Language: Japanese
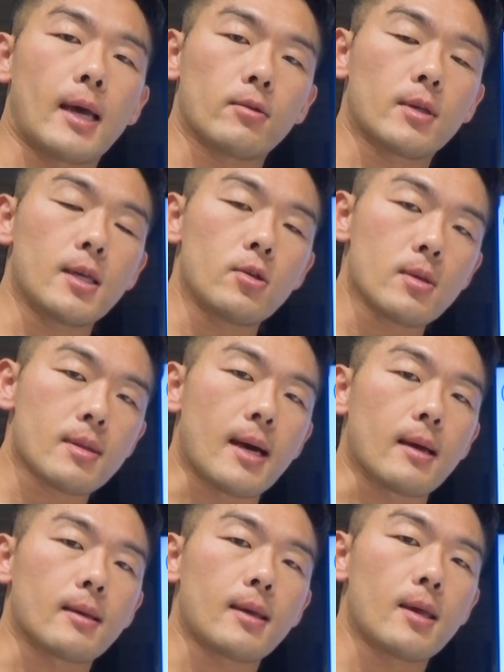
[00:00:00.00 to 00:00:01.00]
あの、金融資
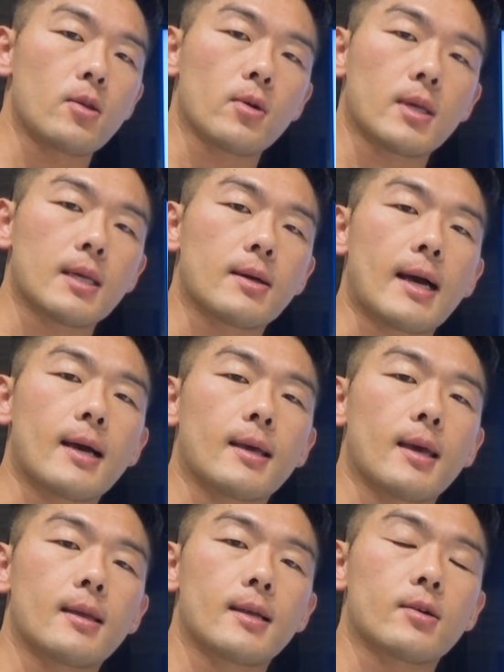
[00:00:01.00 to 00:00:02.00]
産、現預金関
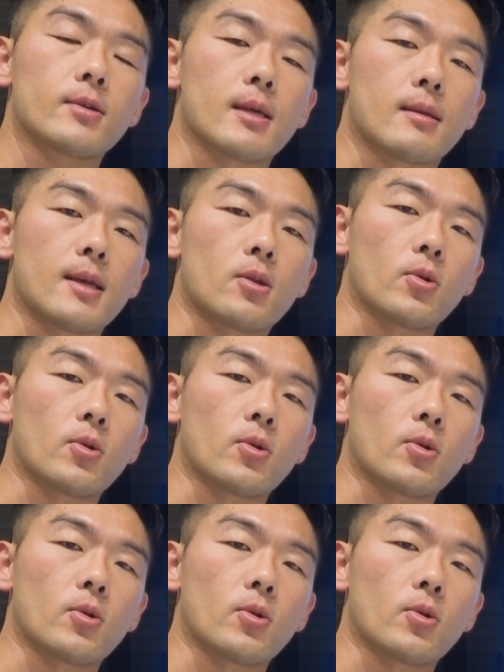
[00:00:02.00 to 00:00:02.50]
係なくですね、